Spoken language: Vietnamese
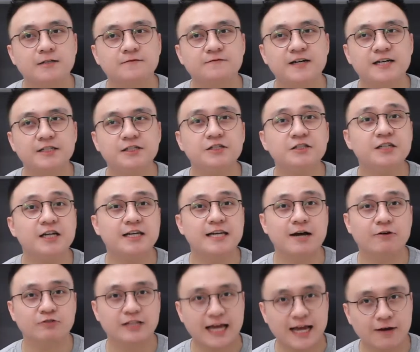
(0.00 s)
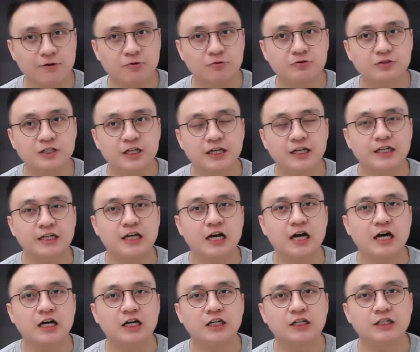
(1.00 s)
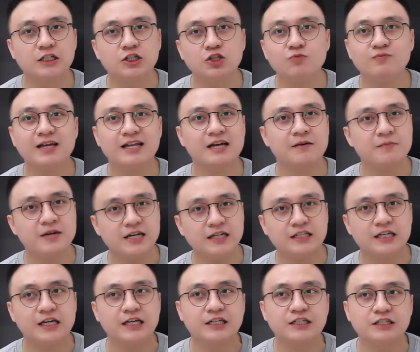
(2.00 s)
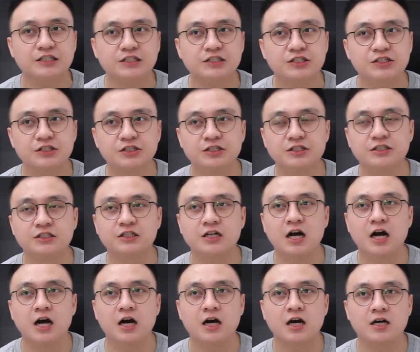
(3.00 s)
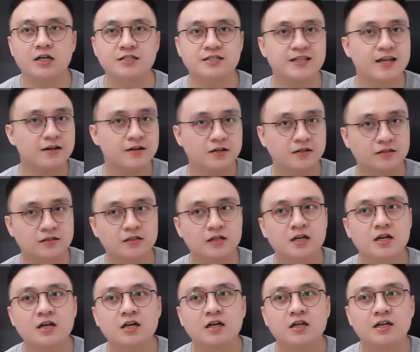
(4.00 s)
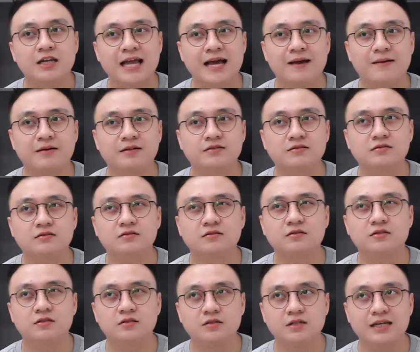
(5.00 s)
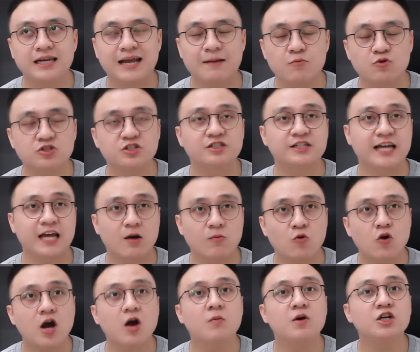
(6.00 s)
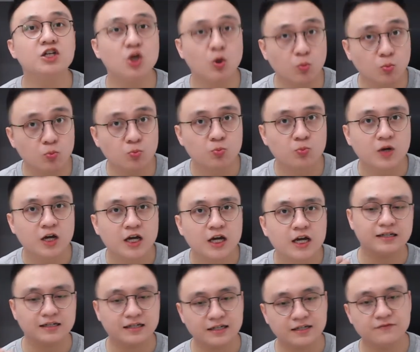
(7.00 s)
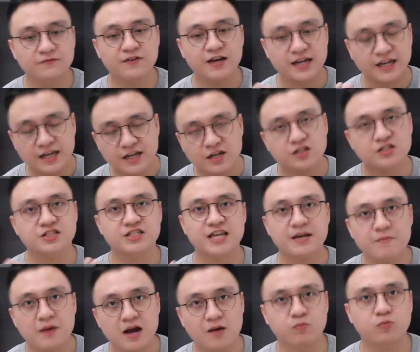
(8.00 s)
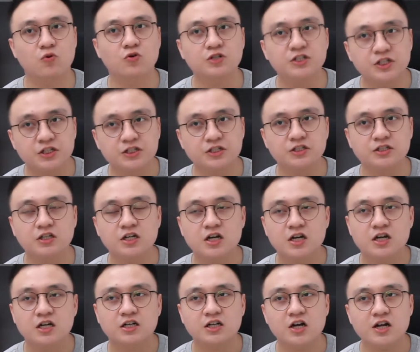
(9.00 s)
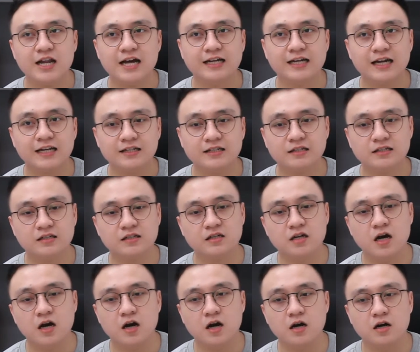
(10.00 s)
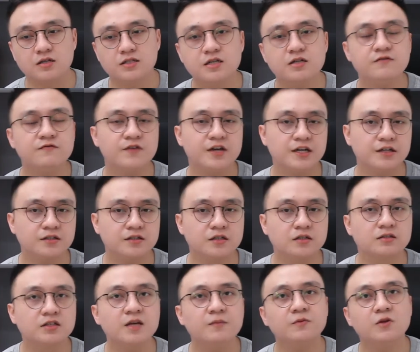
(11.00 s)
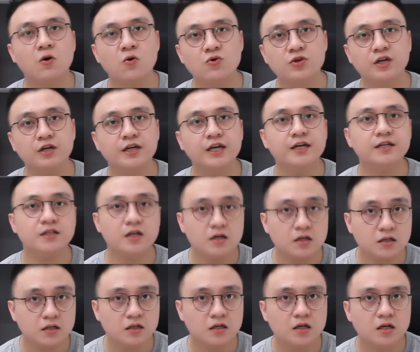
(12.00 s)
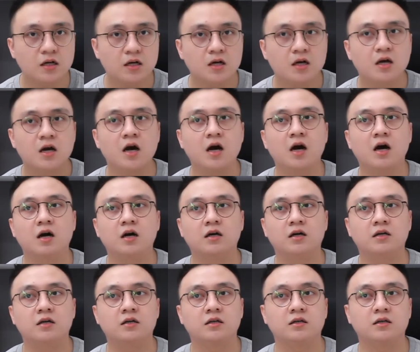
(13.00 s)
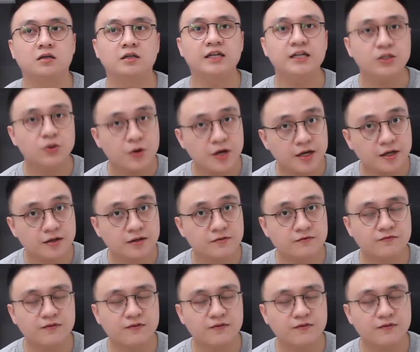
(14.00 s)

Ờ, về chương trình đào tạo thì ờ, như chúng ta đã biết thì trường uh, Standard là là một trường đại học khoa học ứng dụng về cái concept học của trường đó là cách uh, sinh viên được tiếp thu những kiến thức uh, lý thuyết